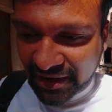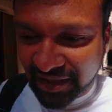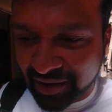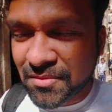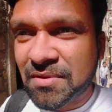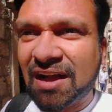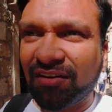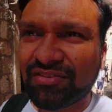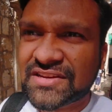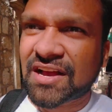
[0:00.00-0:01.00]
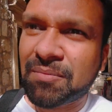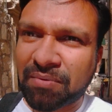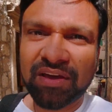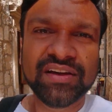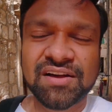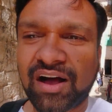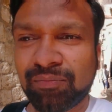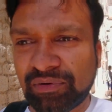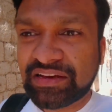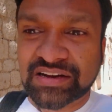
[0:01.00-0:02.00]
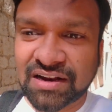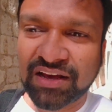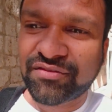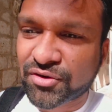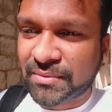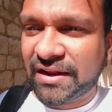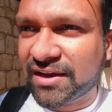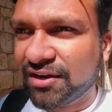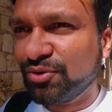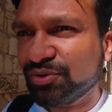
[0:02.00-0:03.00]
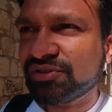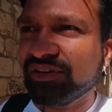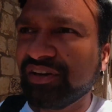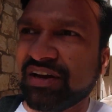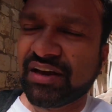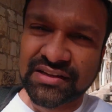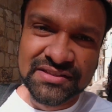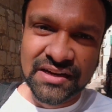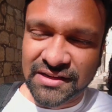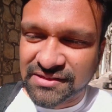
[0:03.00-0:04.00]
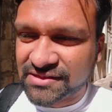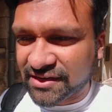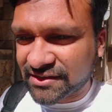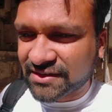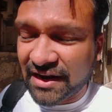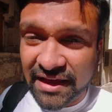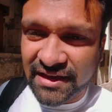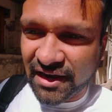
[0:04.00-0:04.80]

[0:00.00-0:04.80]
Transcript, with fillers: अमेरिका में भी काफ़ी जगह पे अब लीगल है फॉर मेडिकल यूज़ इन सर्टन स्टेट्स लाइक